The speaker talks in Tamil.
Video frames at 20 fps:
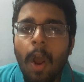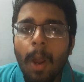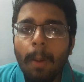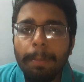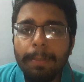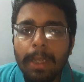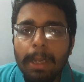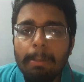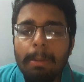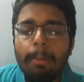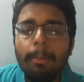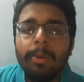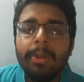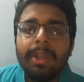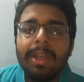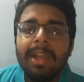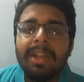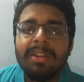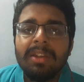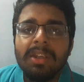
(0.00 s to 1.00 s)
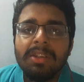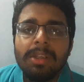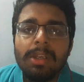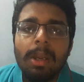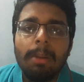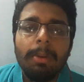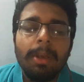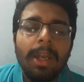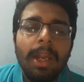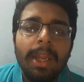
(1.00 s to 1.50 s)
ஆப்டிமம் யூட்டிலைசேஷன்
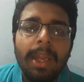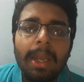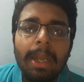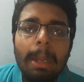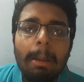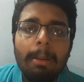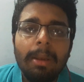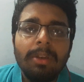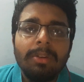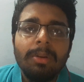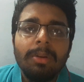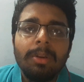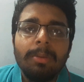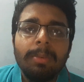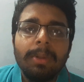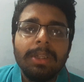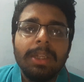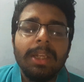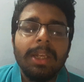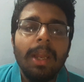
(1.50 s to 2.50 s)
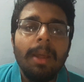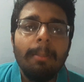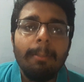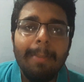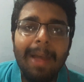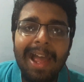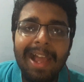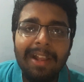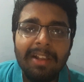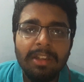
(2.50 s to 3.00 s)
அப்படின்னா என்ன அப்படின்னு சொல்லிட்டு பார்த்தீங்கன்னா
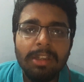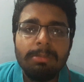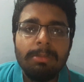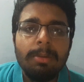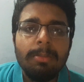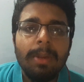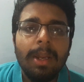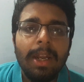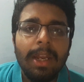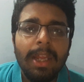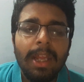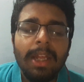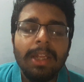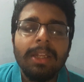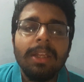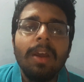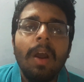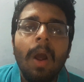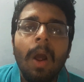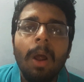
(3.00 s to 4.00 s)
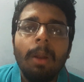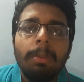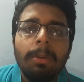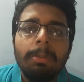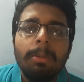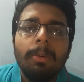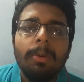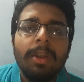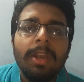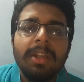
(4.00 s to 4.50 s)
மேக்ஸிமம் கிடையாது
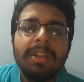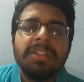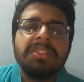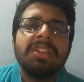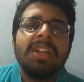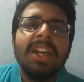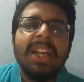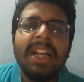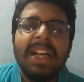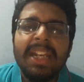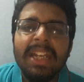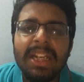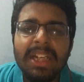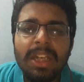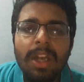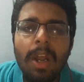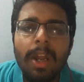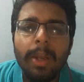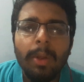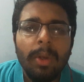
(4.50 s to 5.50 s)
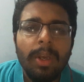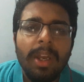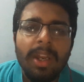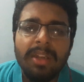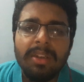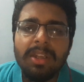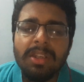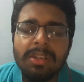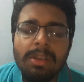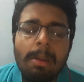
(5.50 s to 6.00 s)
ஆப்டிமம் யூட்டிலைசேஷனா கரெக்டான
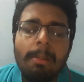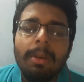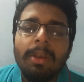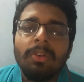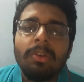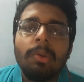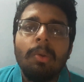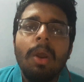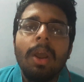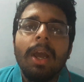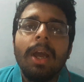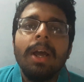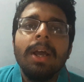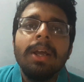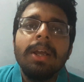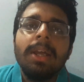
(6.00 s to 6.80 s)
யூட்டிலைசேஷன் அப்படின்னு சொல்லுவாங்க